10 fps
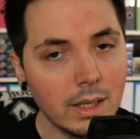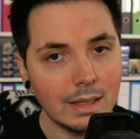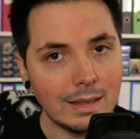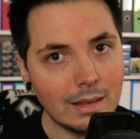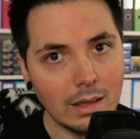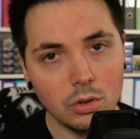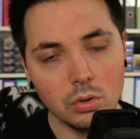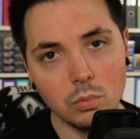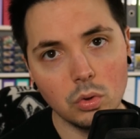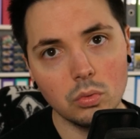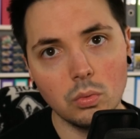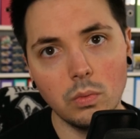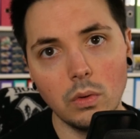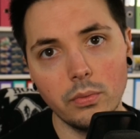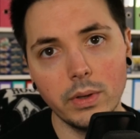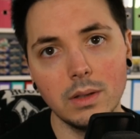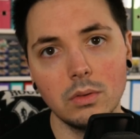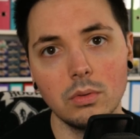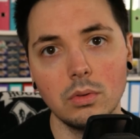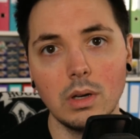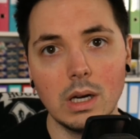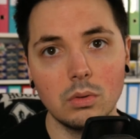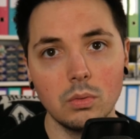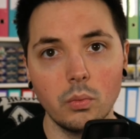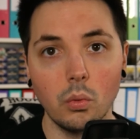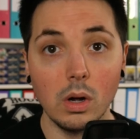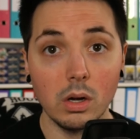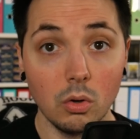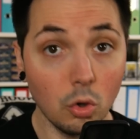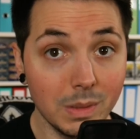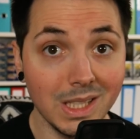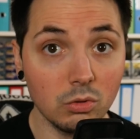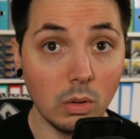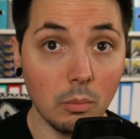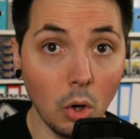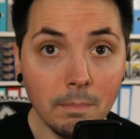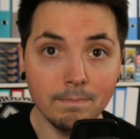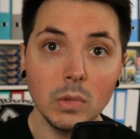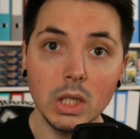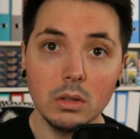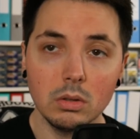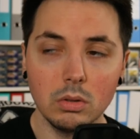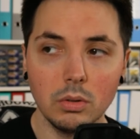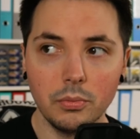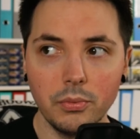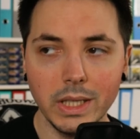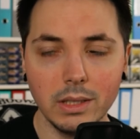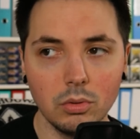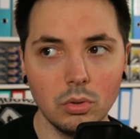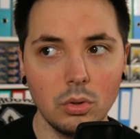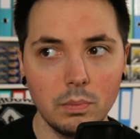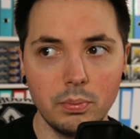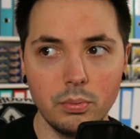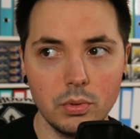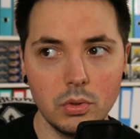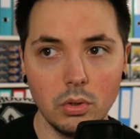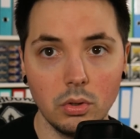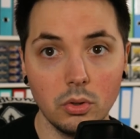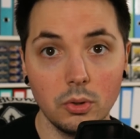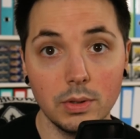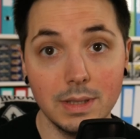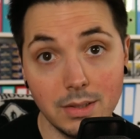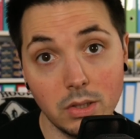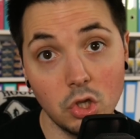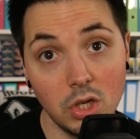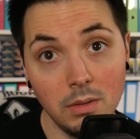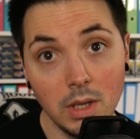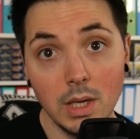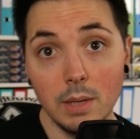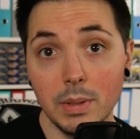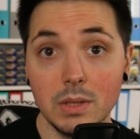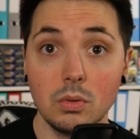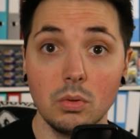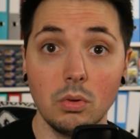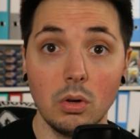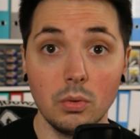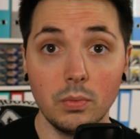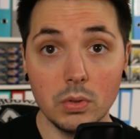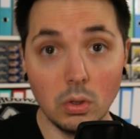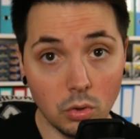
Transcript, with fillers: Et là, je me retrouve en fait euh, à devoir obligatoirement euh, faire euh, plusieurs TCG parce que en ne faisant que